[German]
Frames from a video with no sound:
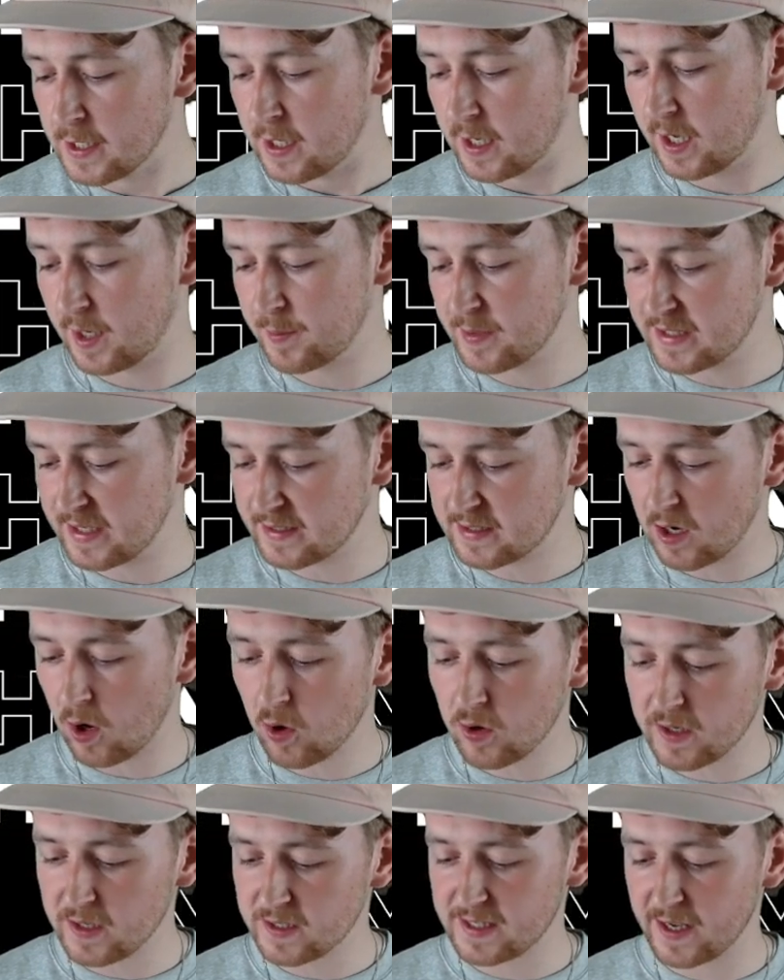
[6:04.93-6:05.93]
Ähm, ist jetzt auch
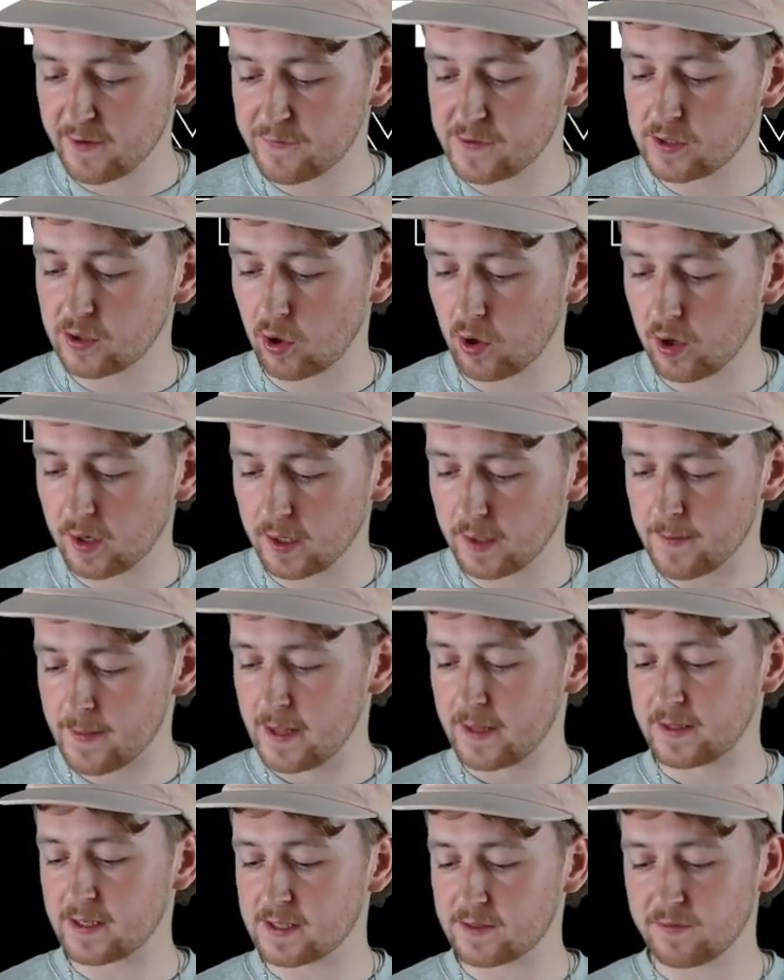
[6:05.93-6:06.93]
nicht sehr viel teurer.
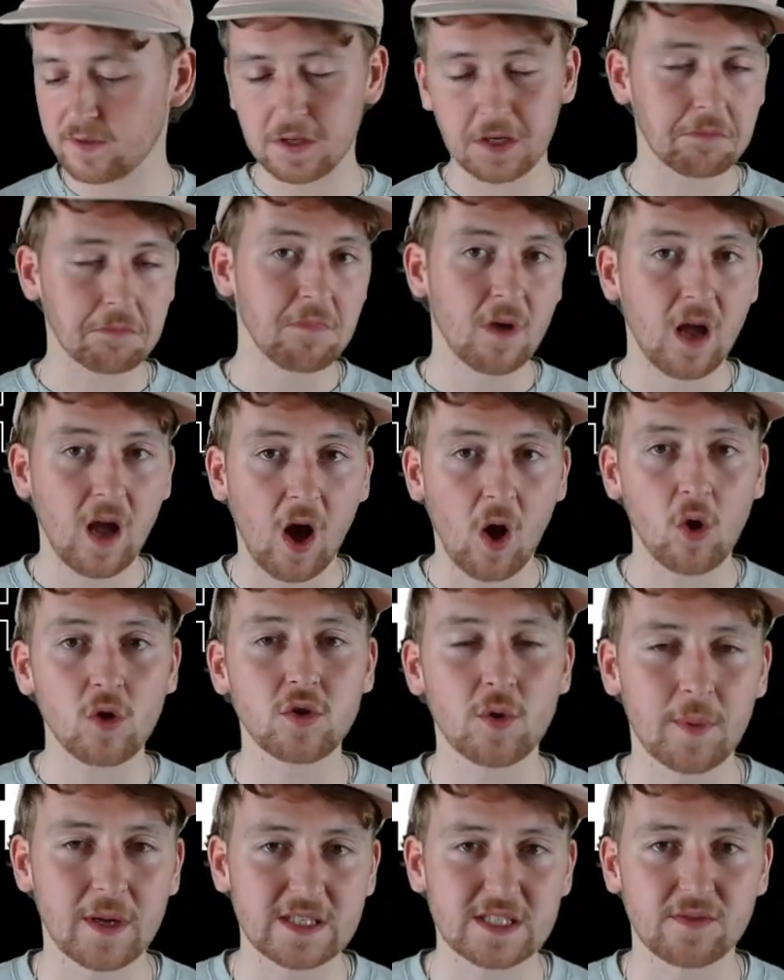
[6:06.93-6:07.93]
Deswegen auch
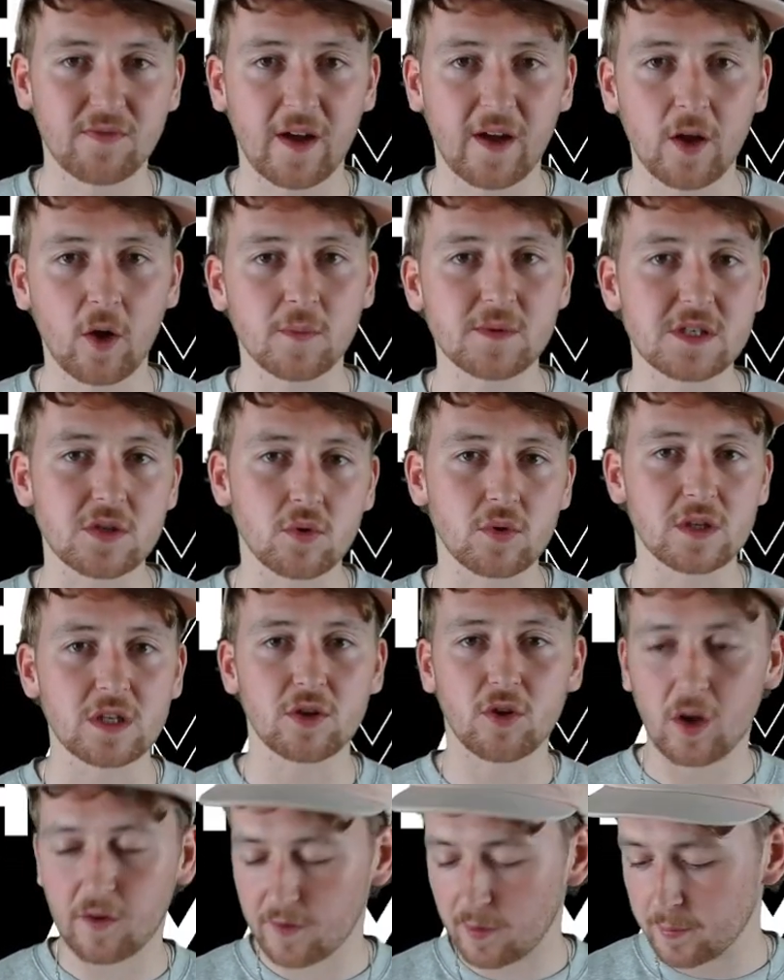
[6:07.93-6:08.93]
nochmal zwei Optionen, die
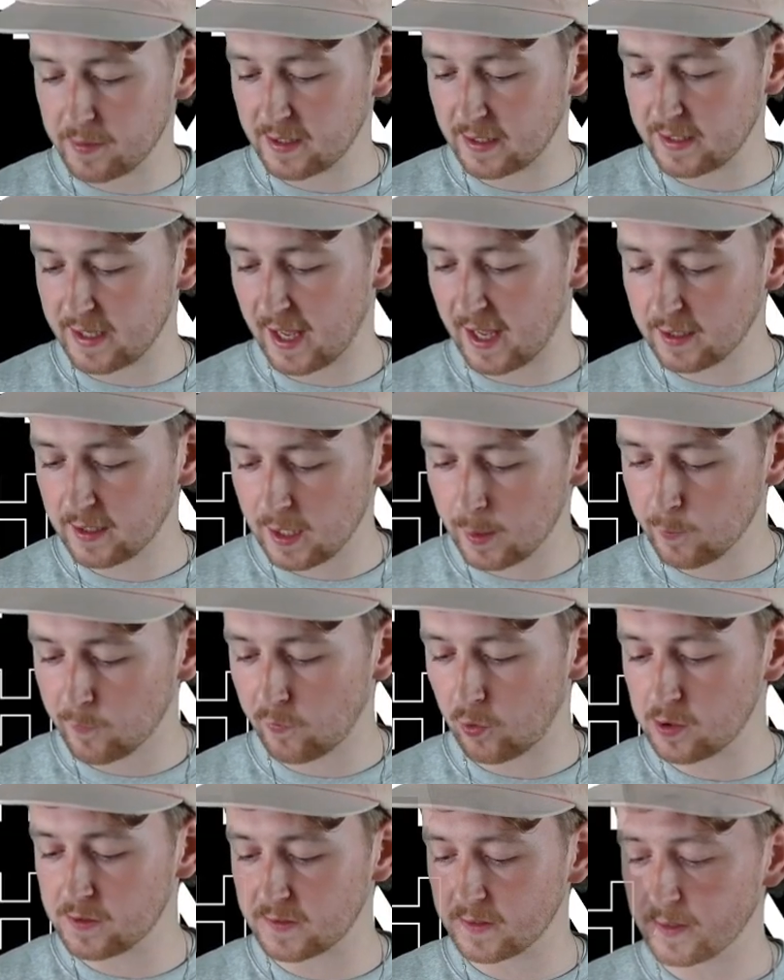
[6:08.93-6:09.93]
ich einfach mit an die Hand geben
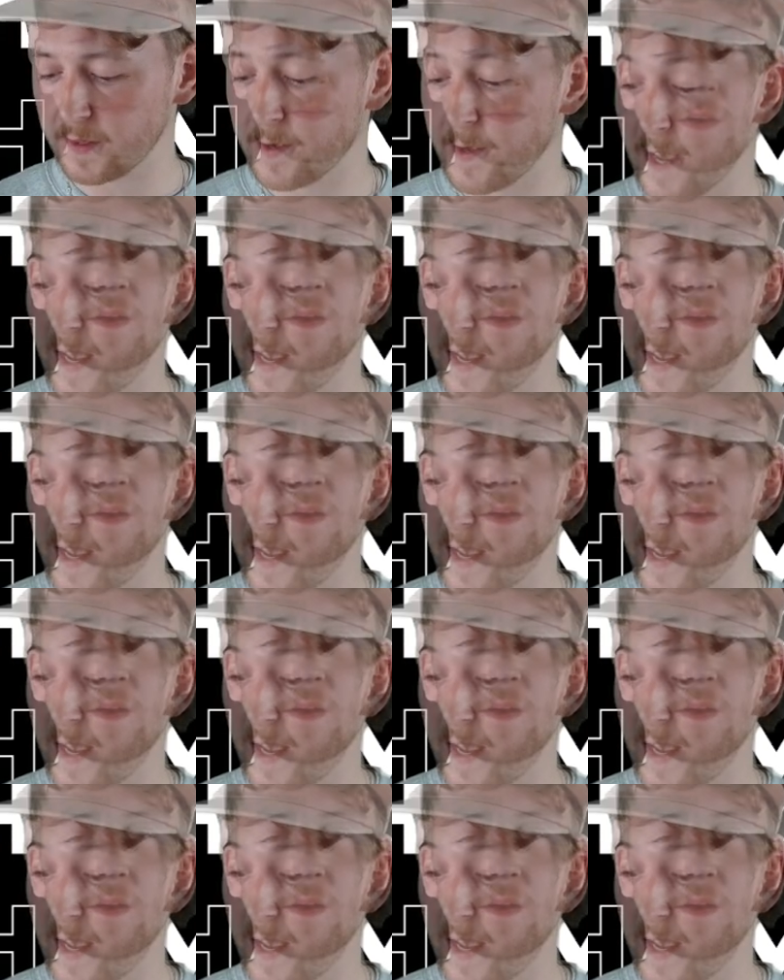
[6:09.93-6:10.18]
wollte.